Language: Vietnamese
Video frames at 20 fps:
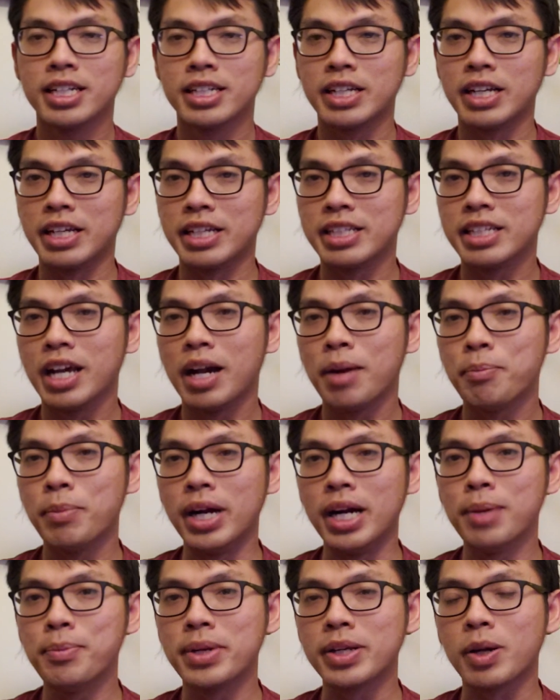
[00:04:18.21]
rồi hôm
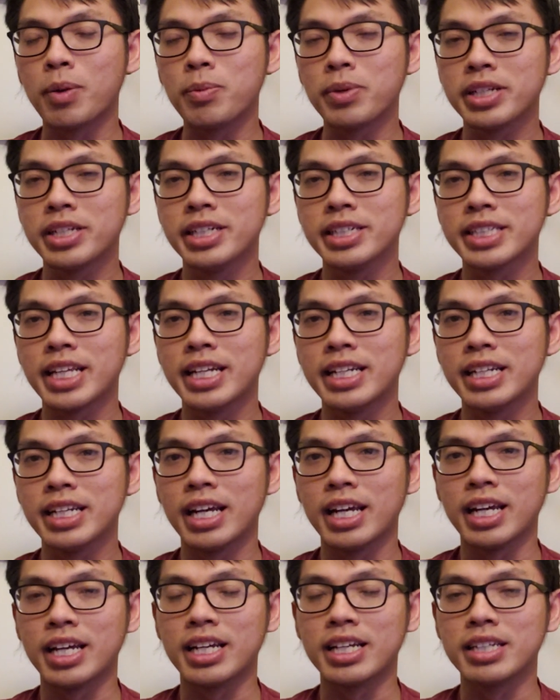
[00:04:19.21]
bữa mình cũng có đưa tin
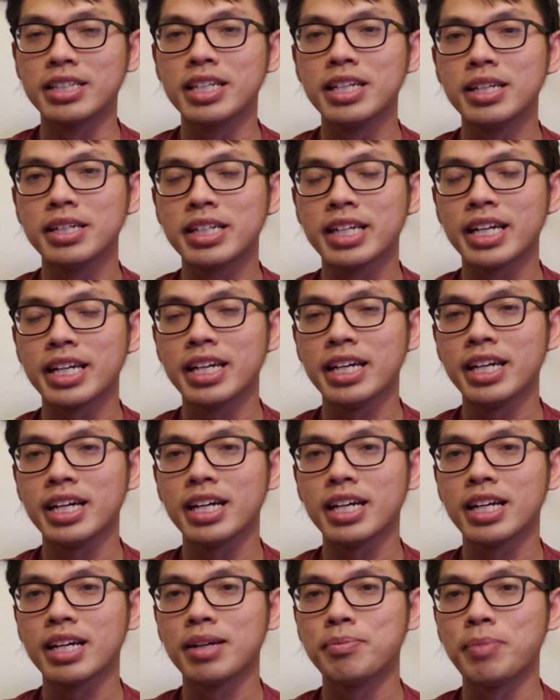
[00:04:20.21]
là như cái
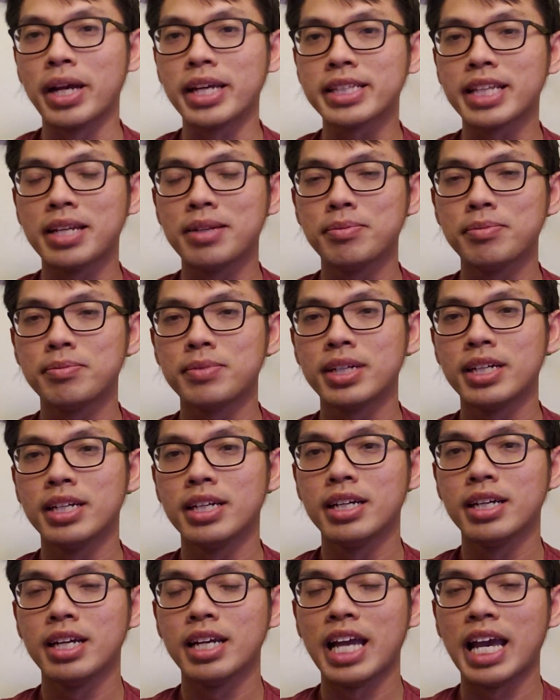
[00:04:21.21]
ờ, cái bản tin
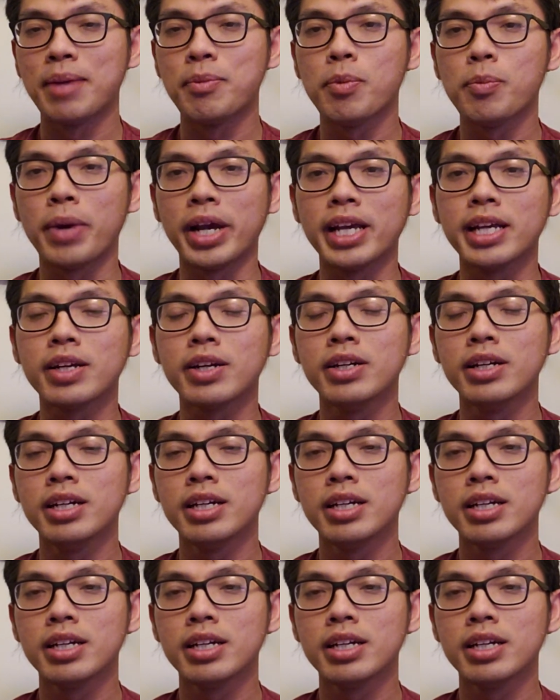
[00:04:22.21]
247 ờ, của